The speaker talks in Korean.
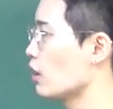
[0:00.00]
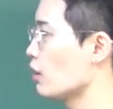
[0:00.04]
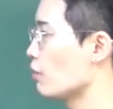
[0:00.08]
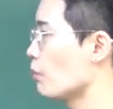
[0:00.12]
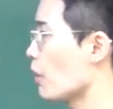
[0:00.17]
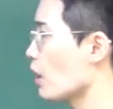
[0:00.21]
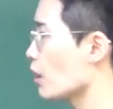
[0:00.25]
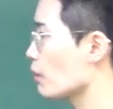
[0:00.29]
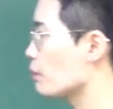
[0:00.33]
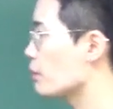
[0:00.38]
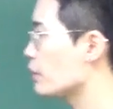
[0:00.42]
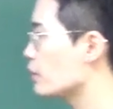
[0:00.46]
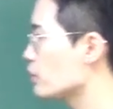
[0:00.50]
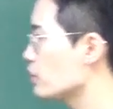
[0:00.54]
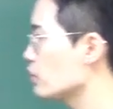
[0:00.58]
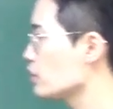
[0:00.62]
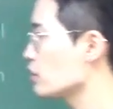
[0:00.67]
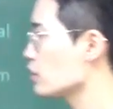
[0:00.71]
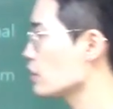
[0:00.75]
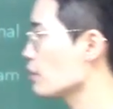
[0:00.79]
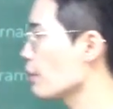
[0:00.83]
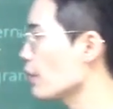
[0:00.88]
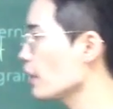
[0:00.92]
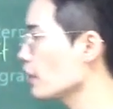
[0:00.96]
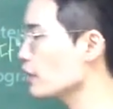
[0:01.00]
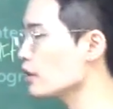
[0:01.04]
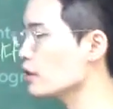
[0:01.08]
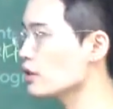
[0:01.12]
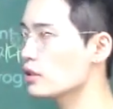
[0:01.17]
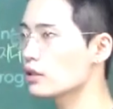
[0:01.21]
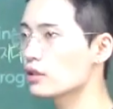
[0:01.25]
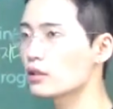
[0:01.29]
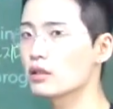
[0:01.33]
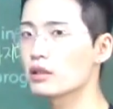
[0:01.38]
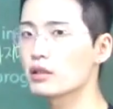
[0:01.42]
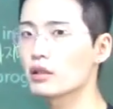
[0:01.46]
막 미친 듯이 팔기
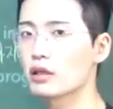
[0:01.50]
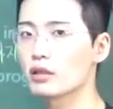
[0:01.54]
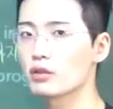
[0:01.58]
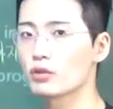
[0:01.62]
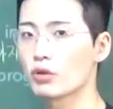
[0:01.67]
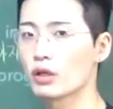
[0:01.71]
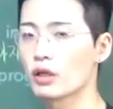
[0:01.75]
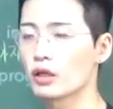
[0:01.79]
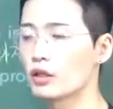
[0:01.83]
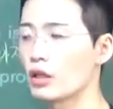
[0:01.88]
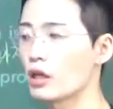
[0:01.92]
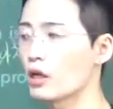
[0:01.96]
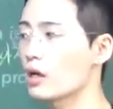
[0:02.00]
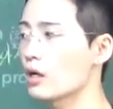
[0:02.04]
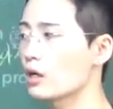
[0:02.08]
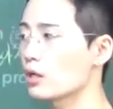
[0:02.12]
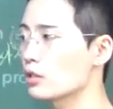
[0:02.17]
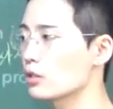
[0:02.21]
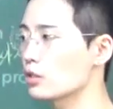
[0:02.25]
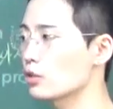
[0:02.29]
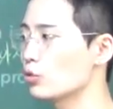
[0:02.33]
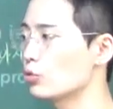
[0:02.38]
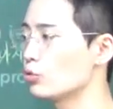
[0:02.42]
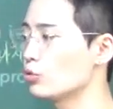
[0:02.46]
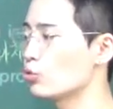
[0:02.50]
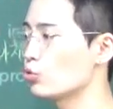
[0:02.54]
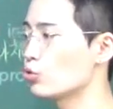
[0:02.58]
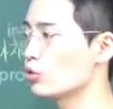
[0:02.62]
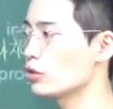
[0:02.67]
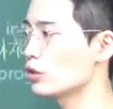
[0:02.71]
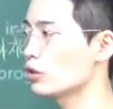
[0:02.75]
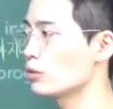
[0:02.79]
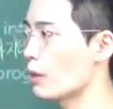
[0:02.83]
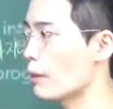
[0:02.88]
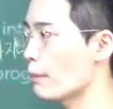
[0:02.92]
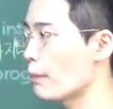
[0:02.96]
시작을 하더래 내가 가지고 있는
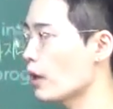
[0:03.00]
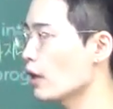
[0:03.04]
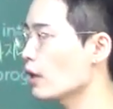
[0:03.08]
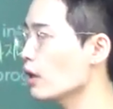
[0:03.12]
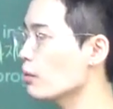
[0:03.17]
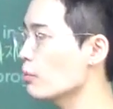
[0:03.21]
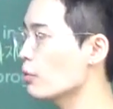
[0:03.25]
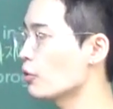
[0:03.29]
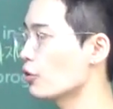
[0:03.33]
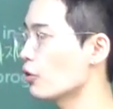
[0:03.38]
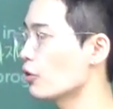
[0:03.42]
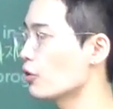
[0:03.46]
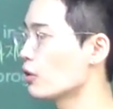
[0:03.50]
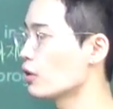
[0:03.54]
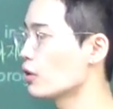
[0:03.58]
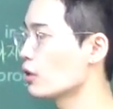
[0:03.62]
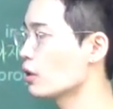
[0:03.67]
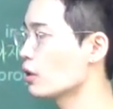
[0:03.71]
주식을 막 팔아버려